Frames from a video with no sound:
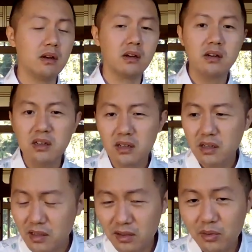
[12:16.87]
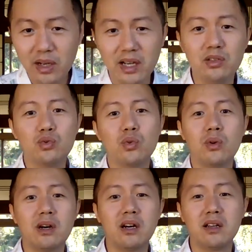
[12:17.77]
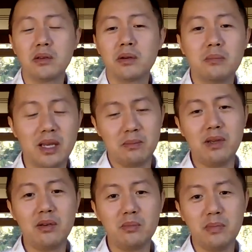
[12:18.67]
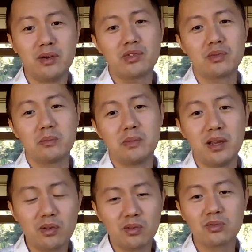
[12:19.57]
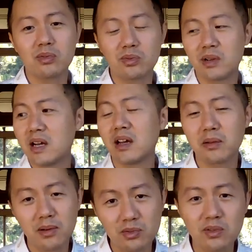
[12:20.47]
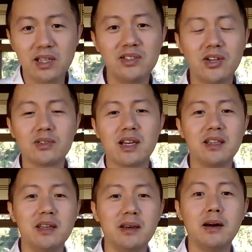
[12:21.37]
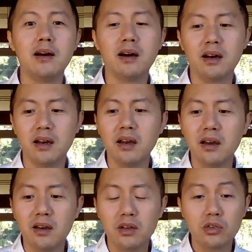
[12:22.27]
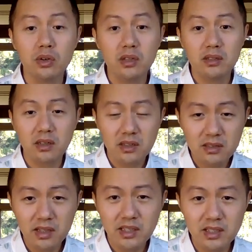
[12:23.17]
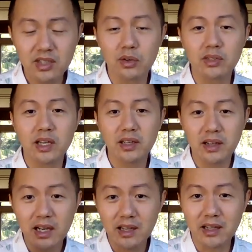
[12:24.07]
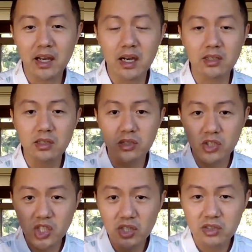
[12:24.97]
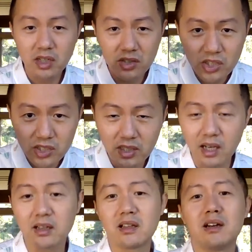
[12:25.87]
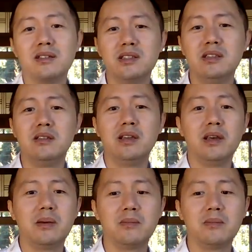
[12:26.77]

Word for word: 个个都来做啊，这个没没有没有没有工作做了，那么做点小餐饮啊。所以，呃，这一小餐饮看来啊，是竞争相当激烈。